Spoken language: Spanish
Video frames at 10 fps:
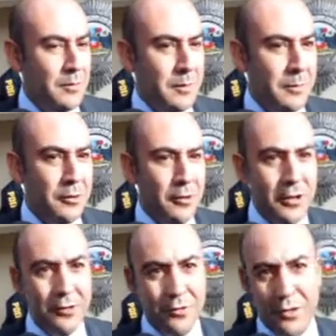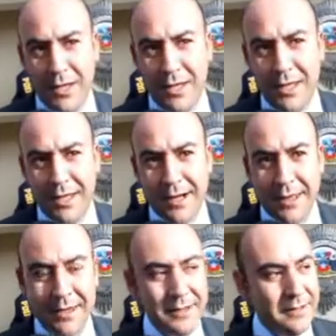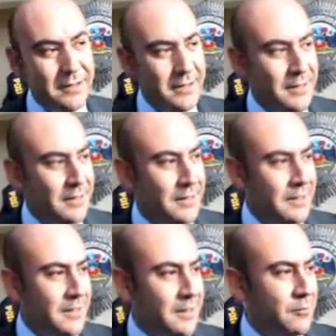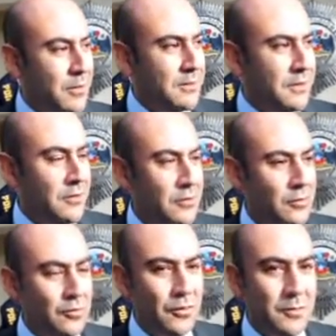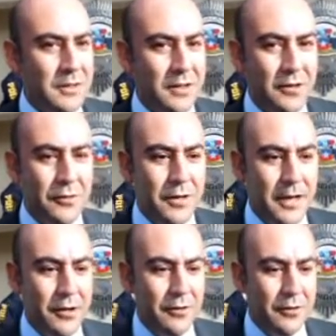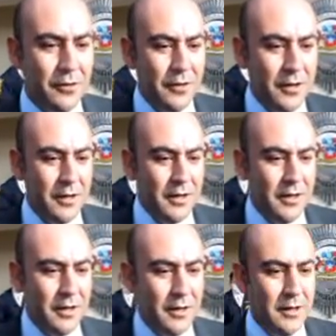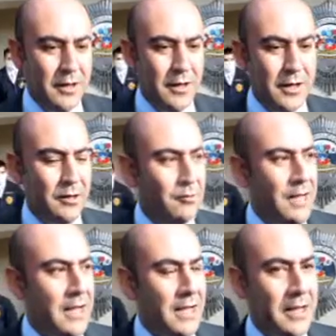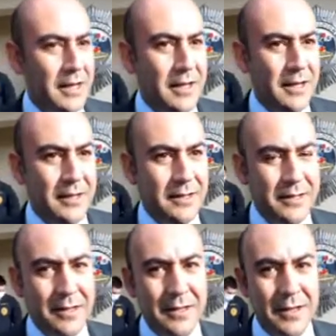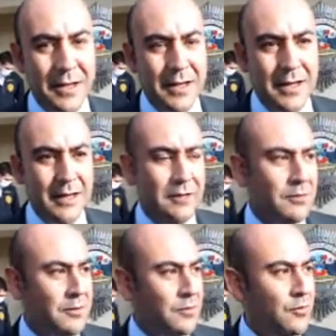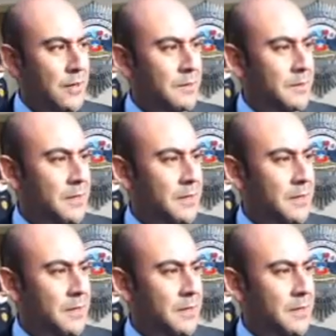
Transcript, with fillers: El primero de ellos en horas de la tarde, eh, en el cual se dio con un domicilio ubicado en una calle céntrica de nuestra ciudad,